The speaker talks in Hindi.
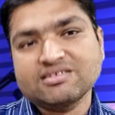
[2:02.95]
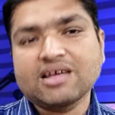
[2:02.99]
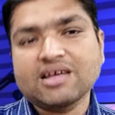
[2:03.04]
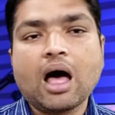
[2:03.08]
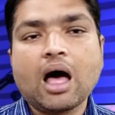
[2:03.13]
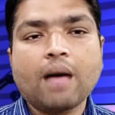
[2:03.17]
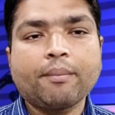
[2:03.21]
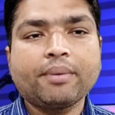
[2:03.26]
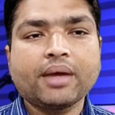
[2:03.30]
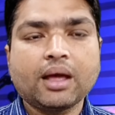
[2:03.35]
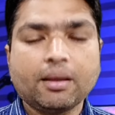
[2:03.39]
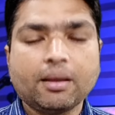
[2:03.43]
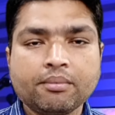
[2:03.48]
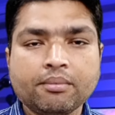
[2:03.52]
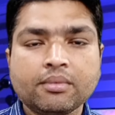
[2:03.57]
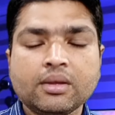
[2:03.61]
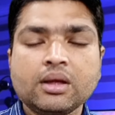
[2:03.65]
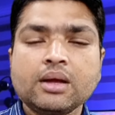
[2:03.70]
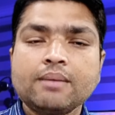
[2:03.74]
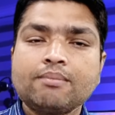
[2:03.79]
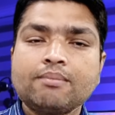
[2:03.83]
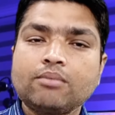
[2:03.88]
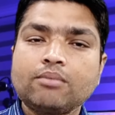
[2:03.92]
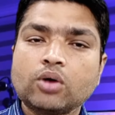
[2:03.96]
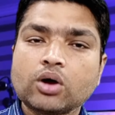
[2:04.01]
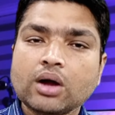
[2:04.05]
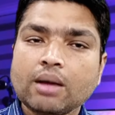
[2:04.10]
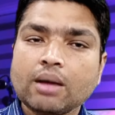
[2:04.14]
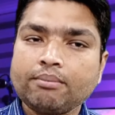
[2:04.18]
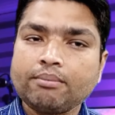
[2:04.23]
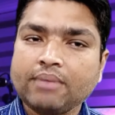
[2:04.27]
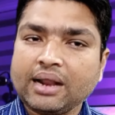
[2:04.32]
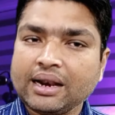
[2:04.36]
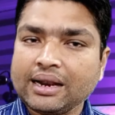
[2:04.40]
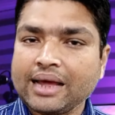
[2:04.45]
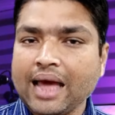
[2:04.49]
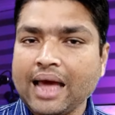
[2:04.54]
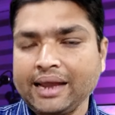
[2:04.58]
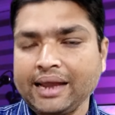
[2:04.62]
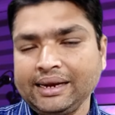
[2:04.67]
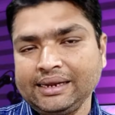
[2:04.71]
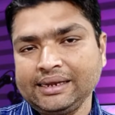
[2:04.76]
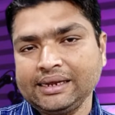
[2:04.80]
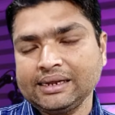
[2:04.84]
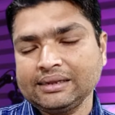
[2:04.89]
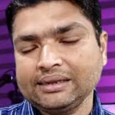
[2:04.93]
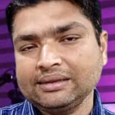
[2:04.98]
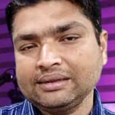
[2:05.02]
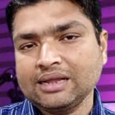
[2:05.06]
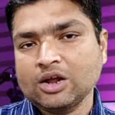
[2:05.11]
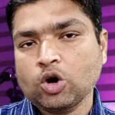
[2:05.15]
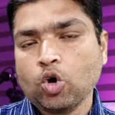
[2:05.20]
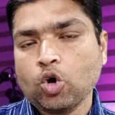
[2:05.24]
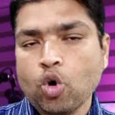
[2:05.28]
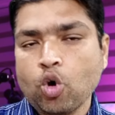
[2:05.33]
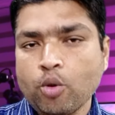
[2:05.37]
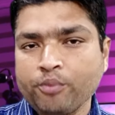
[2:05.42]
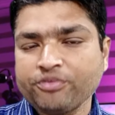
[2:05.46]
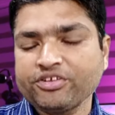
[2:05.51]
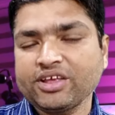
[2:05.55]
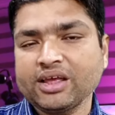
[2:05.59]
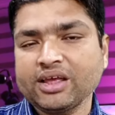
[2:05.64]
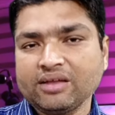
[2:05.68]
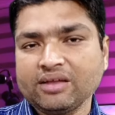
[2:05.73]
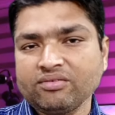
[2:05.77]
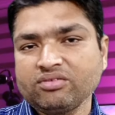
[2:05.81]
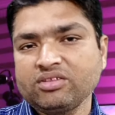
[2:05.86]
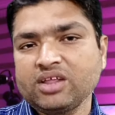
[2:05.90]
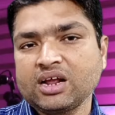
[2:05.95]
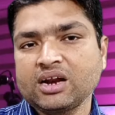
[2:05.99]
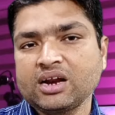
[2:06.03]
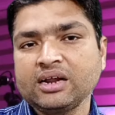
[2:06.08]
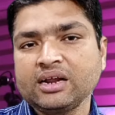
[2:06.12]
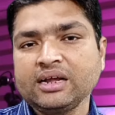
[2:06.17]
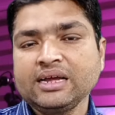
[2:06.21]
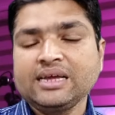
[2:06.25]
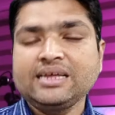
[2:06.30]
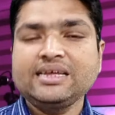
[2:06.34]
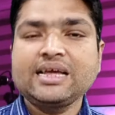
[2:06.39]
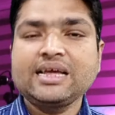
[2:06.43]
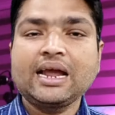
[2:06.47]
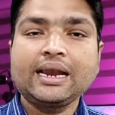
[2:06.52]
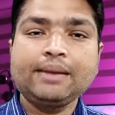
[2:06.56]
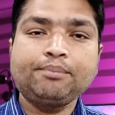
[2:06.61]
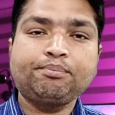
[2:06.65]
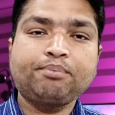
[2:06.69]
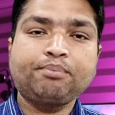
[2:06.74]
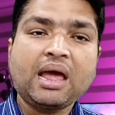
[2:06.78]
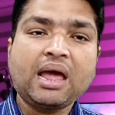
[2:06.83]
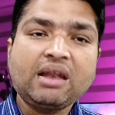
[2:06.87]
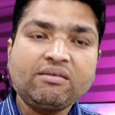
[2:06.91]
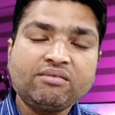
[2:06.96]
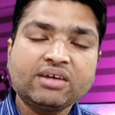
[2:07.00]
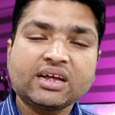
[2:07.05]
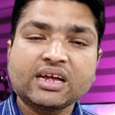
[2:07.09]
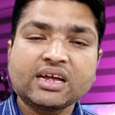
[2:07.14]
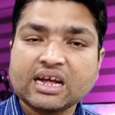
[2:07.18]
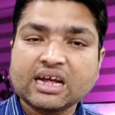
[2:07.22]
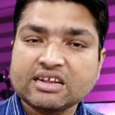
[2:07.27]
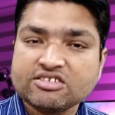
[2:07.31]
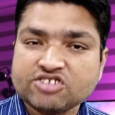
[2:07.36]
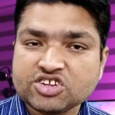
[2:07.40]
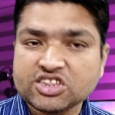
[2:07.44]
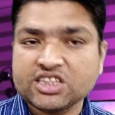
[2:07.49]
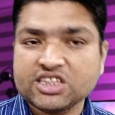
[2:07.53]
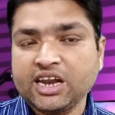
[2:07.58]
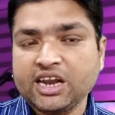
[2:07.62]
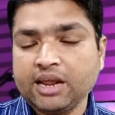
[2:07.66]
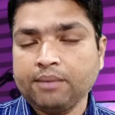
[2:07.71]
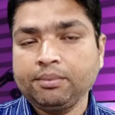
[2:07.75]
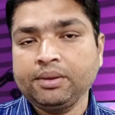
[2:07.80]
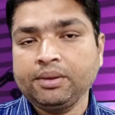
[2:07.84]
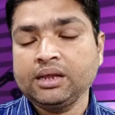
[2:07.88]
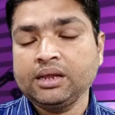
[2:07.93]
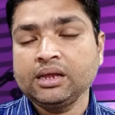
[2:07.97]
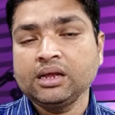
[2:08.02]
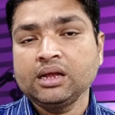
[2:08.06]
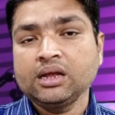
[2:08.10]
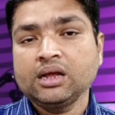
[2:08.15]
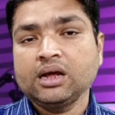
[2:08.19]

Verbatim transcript: जहाँ पे हम मुकम्मल गायनी के अंदर ओब्स के अंदर यानी पेल्विक का जितने भी